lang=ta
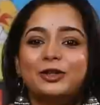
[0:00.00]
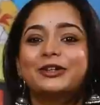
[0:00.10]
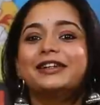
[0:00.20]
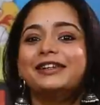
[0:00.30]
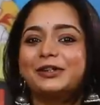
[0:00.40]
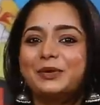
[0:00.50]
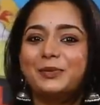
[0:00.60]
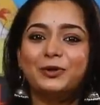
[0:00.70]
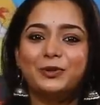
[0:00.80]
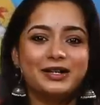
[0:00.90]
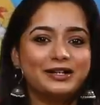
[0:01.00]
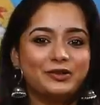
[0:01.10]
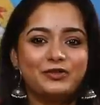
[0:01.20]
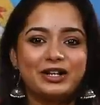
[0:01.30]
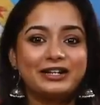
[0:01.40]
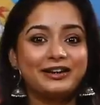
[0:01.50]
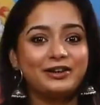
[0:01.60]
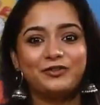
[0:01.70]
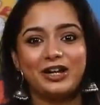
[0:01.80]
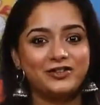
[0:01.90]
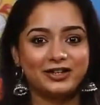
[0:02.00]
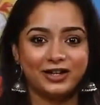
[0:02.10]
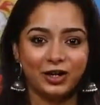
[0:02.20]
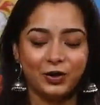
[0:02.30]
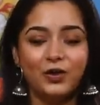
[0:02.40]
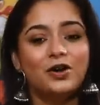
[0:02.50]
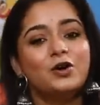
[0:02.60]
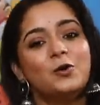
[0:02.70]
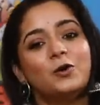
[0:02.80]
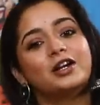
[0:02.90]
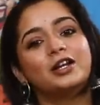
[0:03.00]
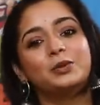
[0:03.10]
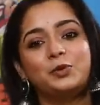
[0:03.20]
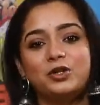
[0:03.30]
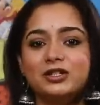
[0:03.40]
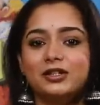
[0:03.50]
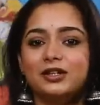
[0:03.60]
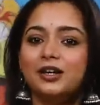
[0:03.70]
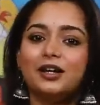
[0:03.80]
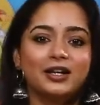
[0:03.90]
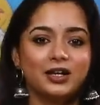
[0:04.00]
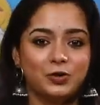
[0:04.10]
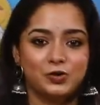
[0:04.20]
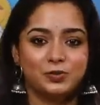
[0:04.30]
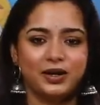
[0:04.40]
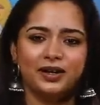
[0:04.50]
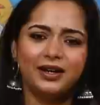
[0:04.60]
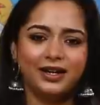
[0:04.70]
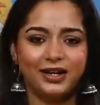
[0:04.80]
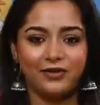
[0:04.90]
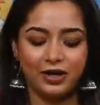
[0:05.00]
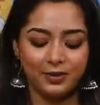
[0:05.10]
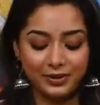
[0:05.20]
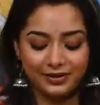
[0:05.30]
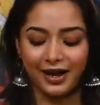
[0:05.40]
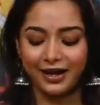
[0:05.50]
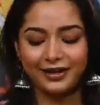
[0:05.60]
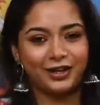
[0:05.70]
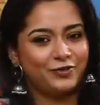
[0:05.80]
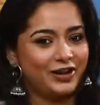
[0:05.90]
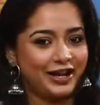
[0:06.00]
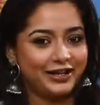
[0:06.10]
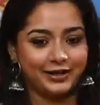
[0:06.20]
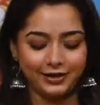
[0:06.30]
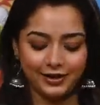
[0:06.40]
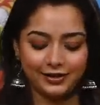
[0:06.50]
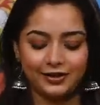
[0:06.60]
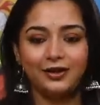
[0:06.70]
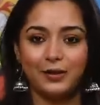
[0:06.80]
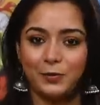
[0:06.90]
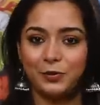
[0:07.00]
தொண்டையில் இறங்கும்போது ஒரு மாதிரி டிஃப்ரெண்ட்டான ஃப்ளேவர் கிடைக்கும் உங்களுக்கு அது பிடிச்சிருக்குன்னா நீங்கள் யூஸ் பண்ணுங்கள் இல்லைனா வேணாம் பட் ஐ கைண்ட் ஆஃப் லைக் இட் அதனால் நான்